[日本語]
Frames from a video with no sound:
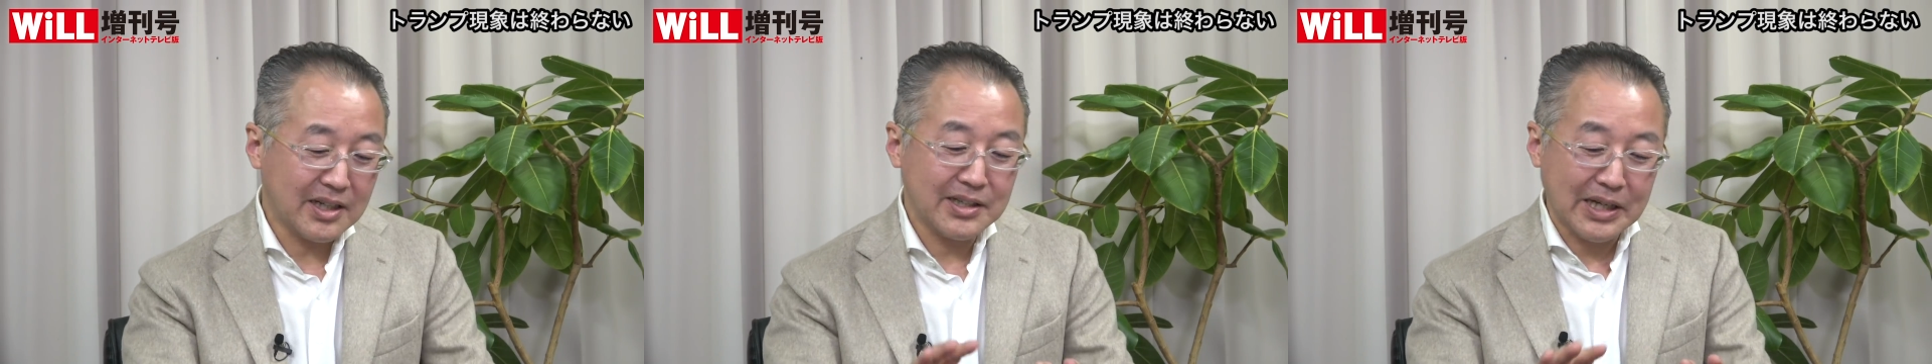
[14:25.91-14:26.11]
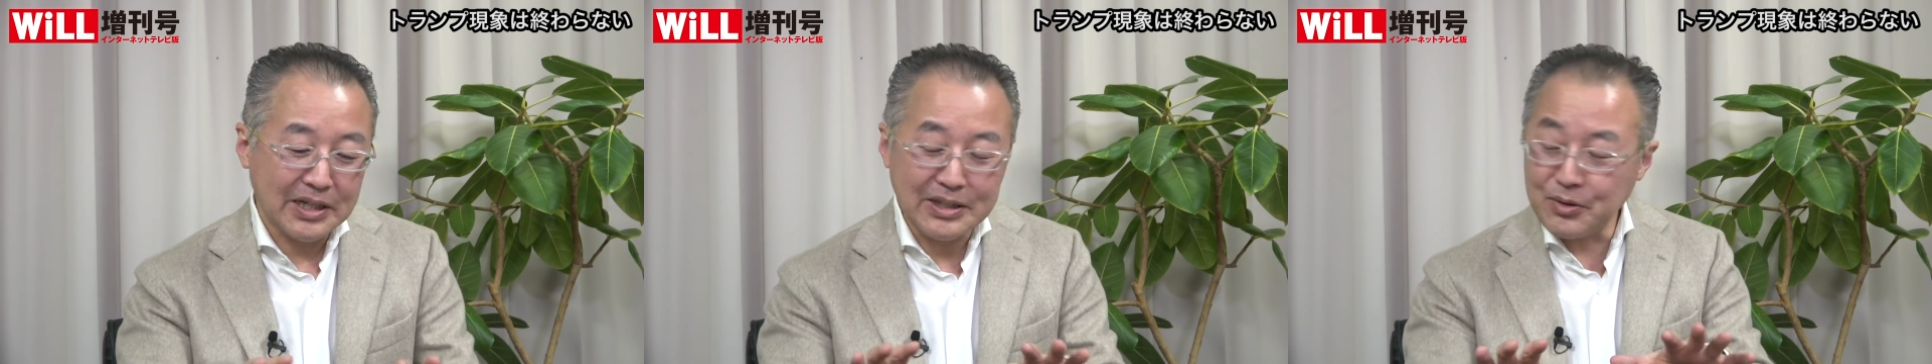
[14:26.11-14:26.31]

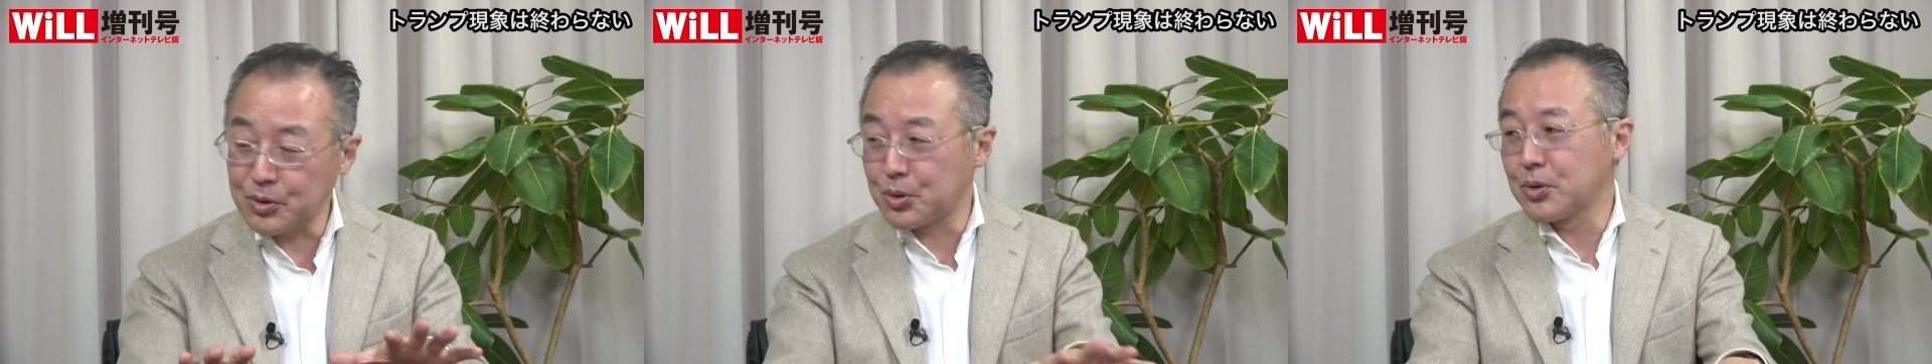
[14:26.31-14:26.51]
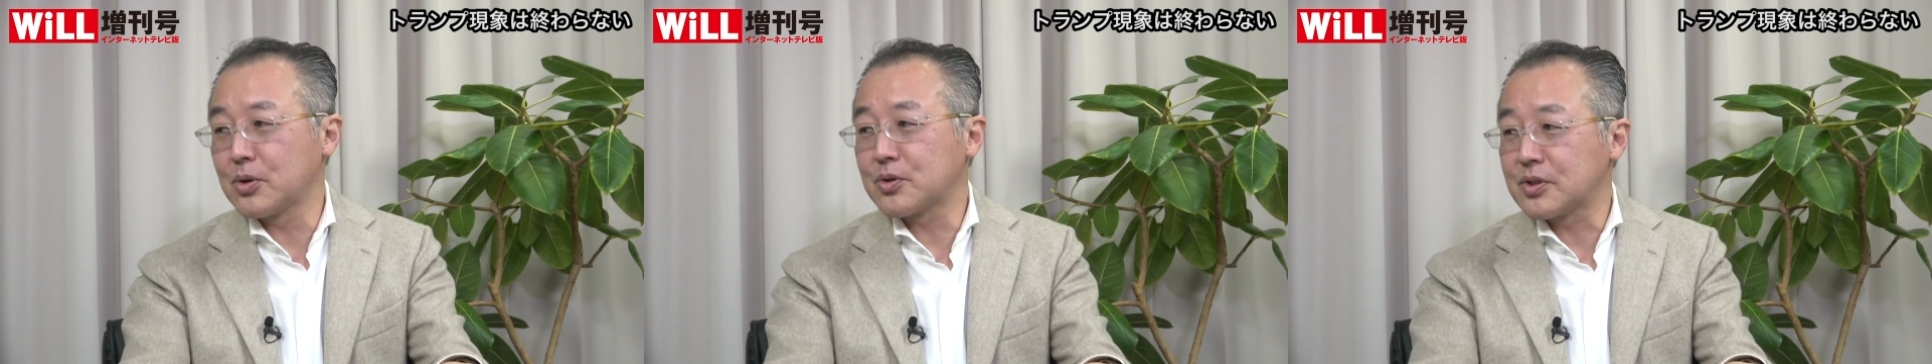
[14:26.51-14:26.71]
らなりの
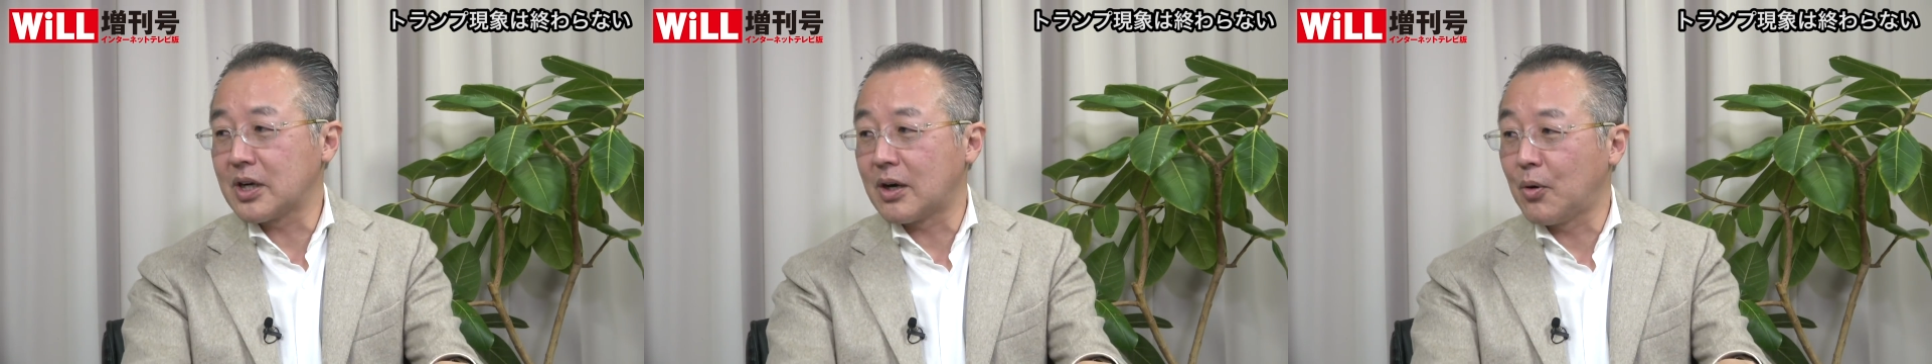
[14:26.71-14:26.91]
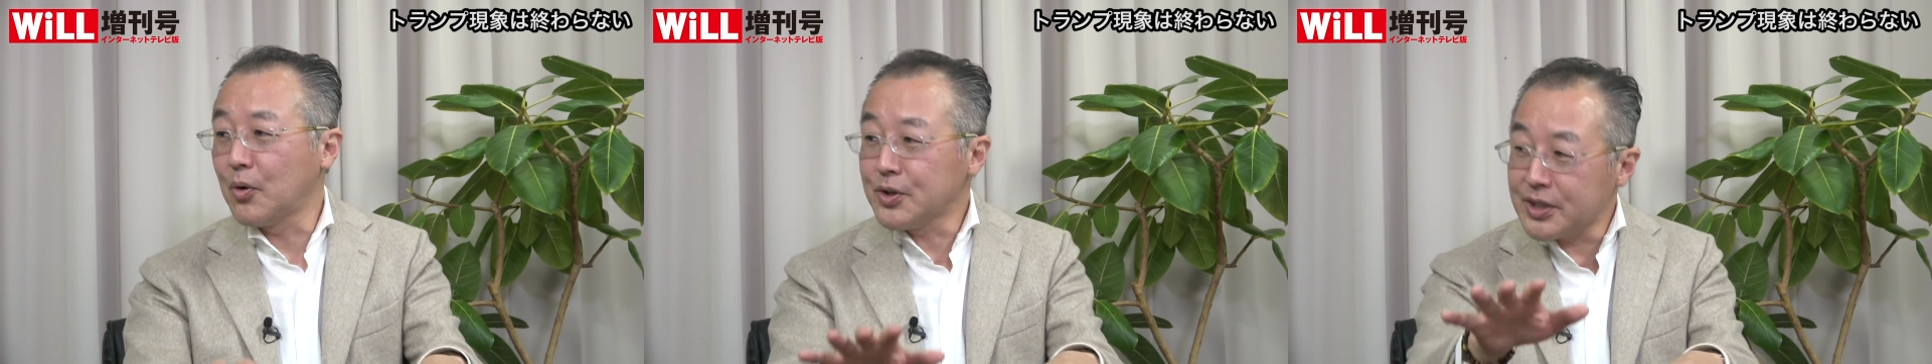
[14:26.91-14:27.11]
努力
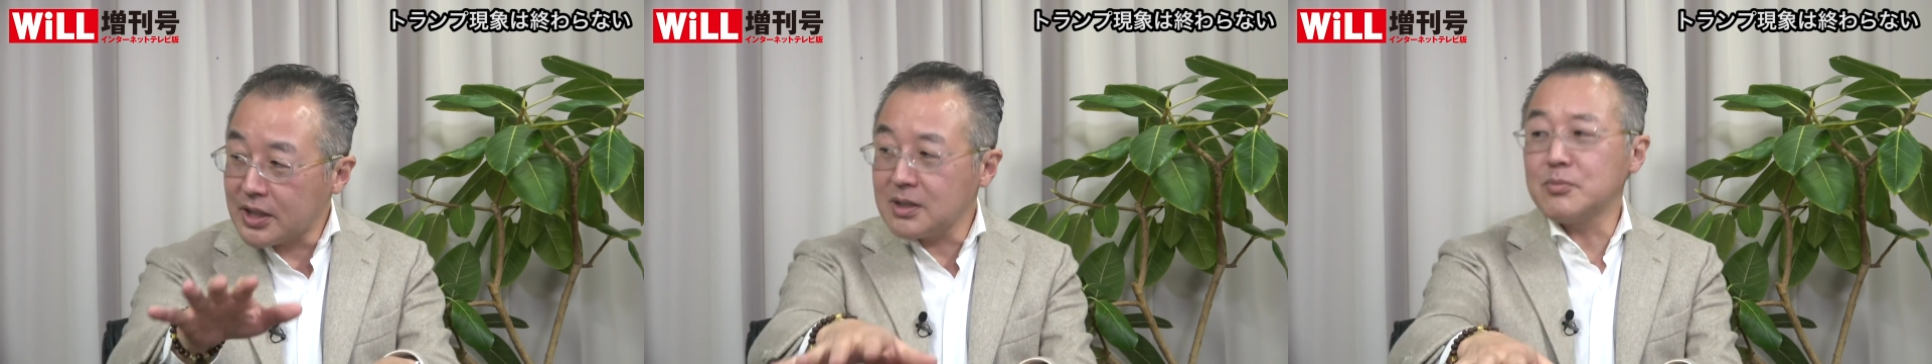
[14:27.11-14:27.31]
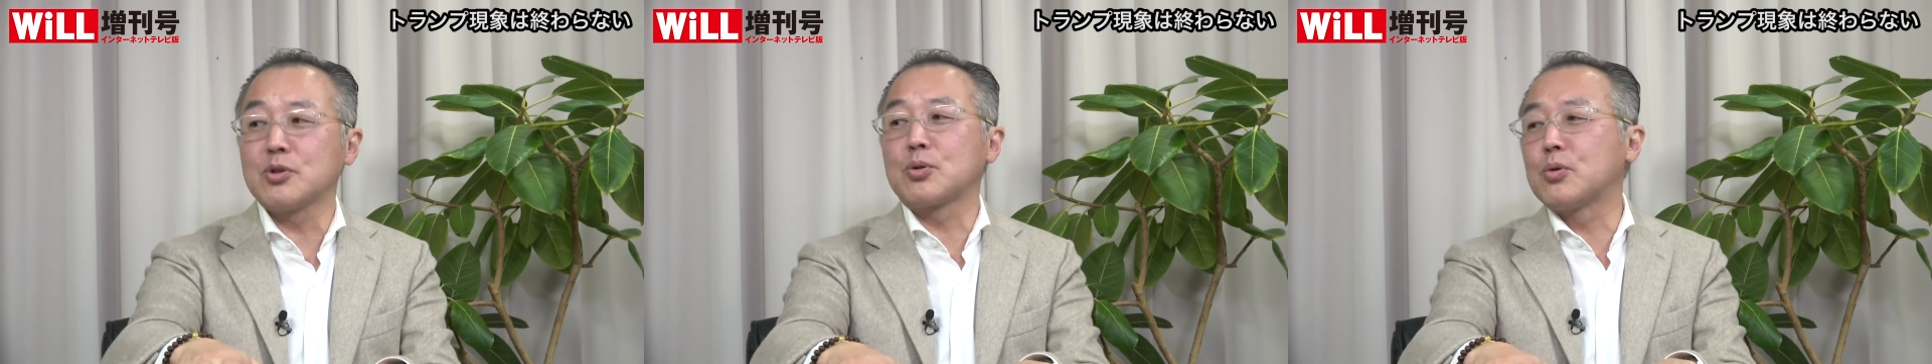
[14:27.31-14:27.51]
が本屋
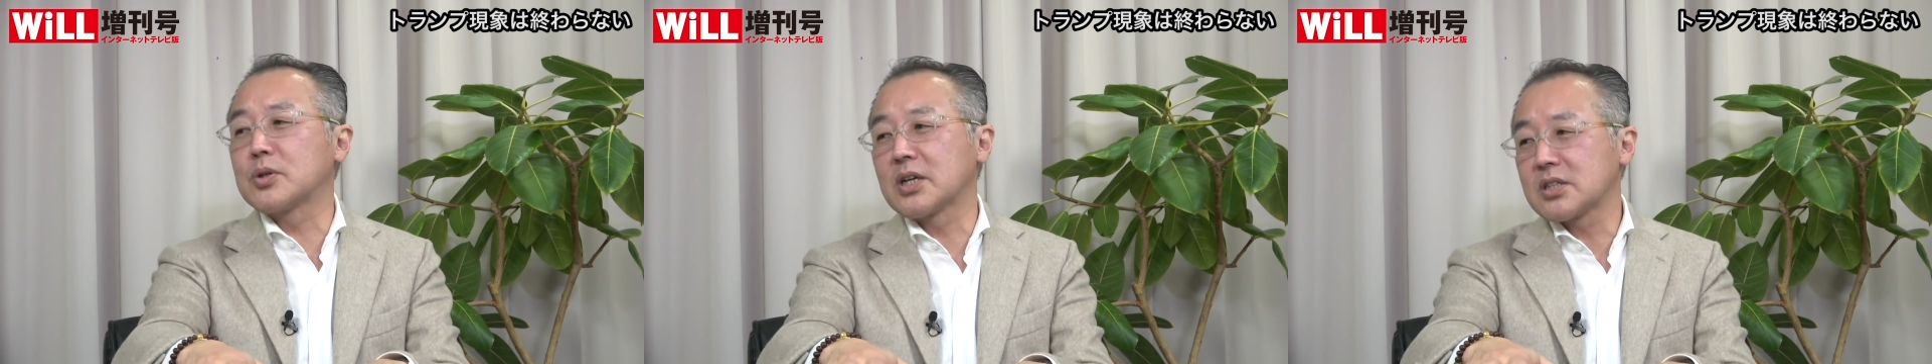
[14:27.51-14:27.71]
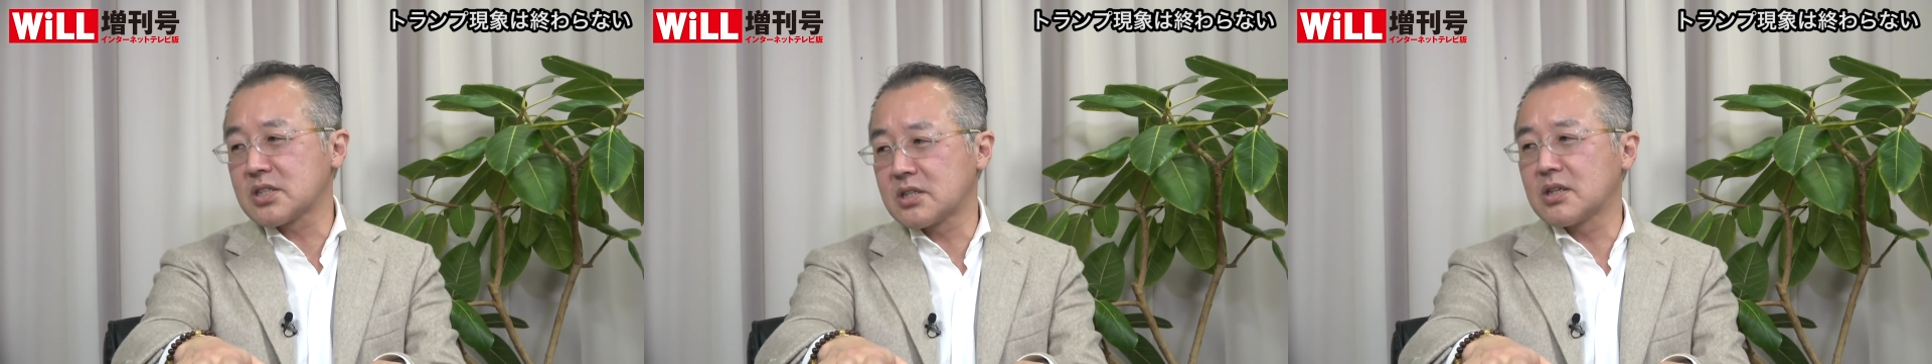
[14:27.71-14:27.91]
にも到
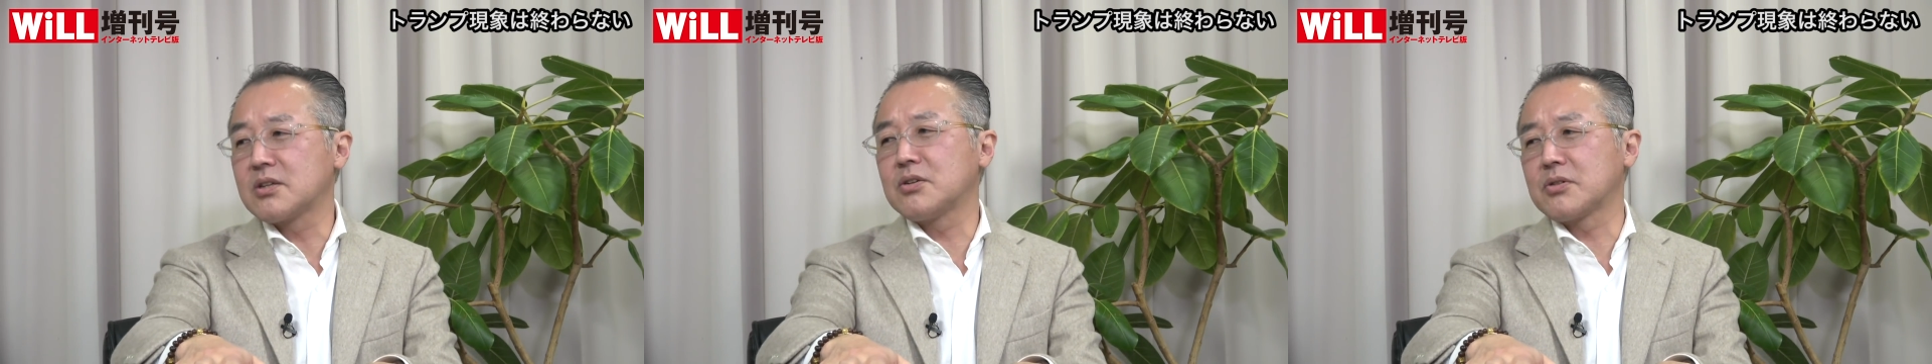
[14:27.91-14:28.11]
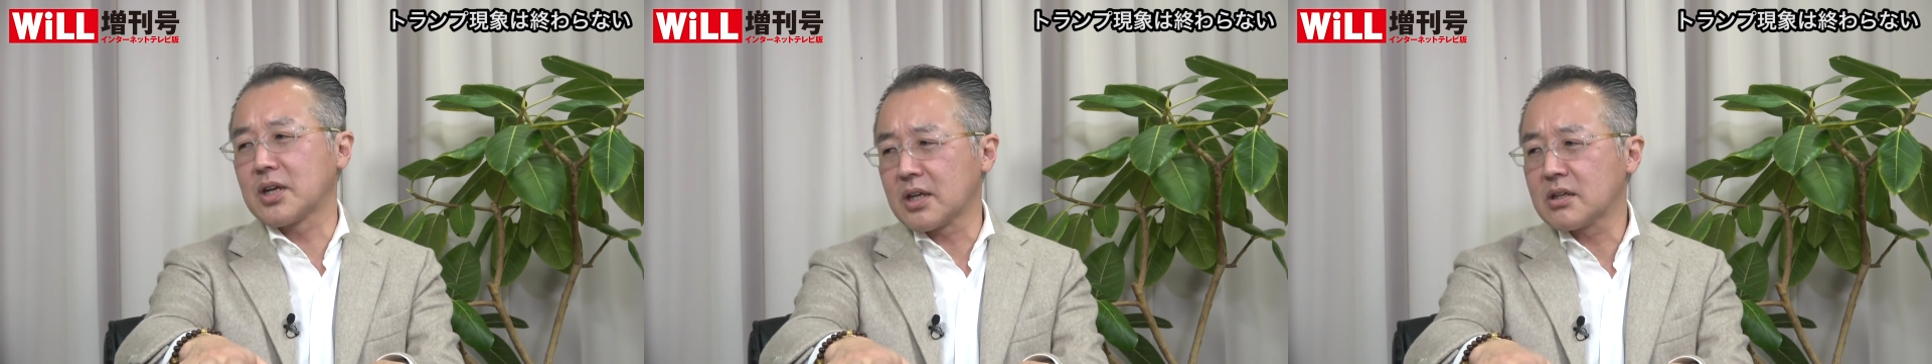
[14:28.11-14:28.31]
達して
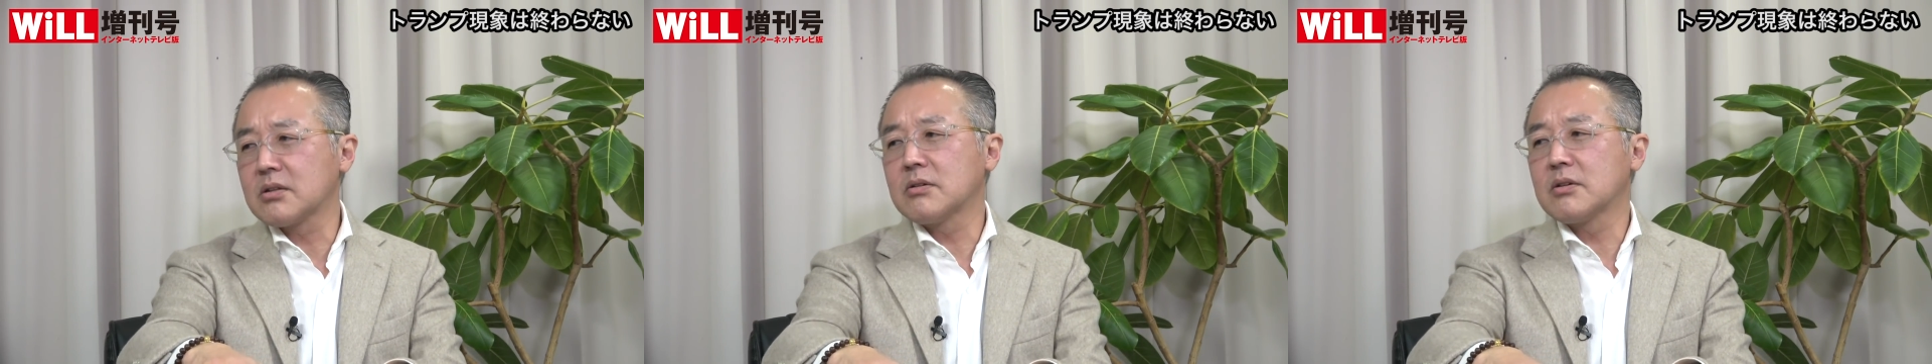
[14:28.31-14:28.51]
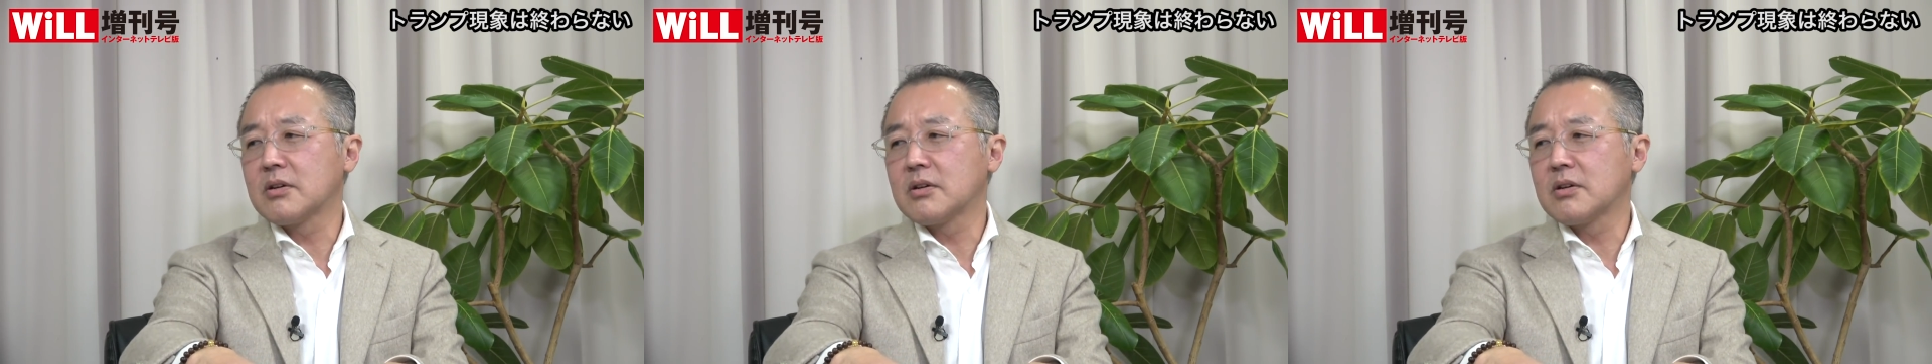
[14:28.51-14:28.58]
るよね。